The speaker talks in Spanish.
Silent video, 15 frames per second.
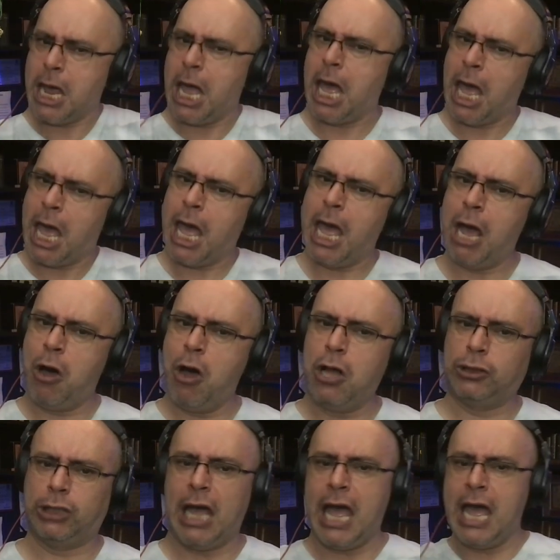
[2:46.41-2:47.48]
¡Eh,
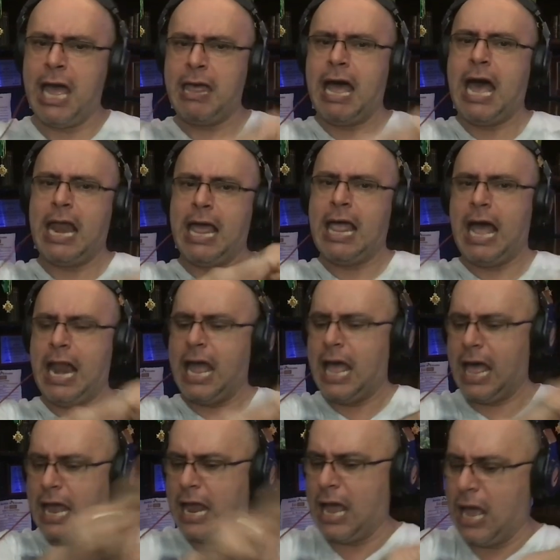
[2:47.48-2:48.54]
José! ¡Dale,
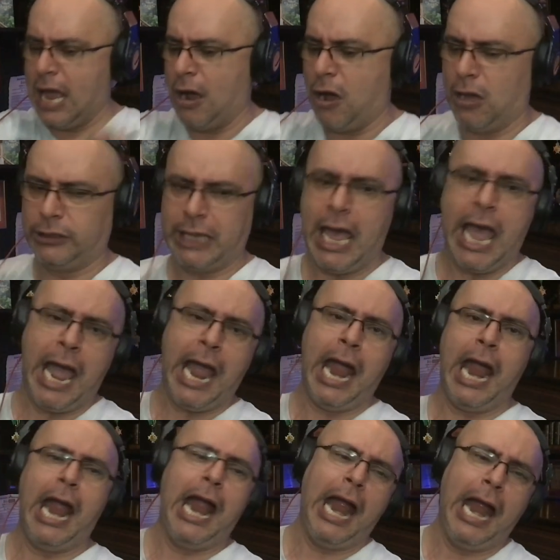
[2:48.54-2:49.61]
dale, dale! ¡Eh,
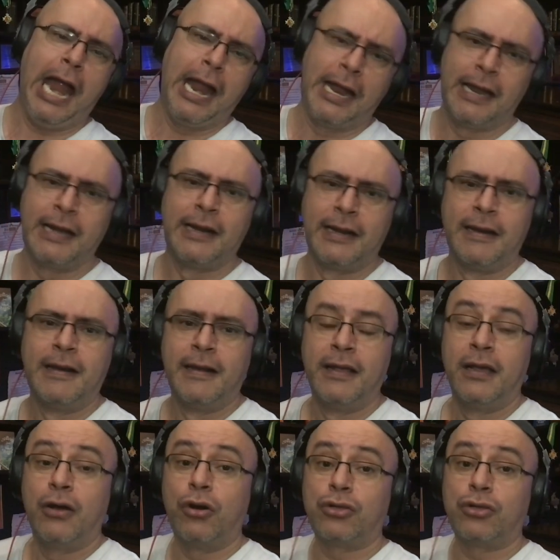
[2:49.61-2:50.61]
José!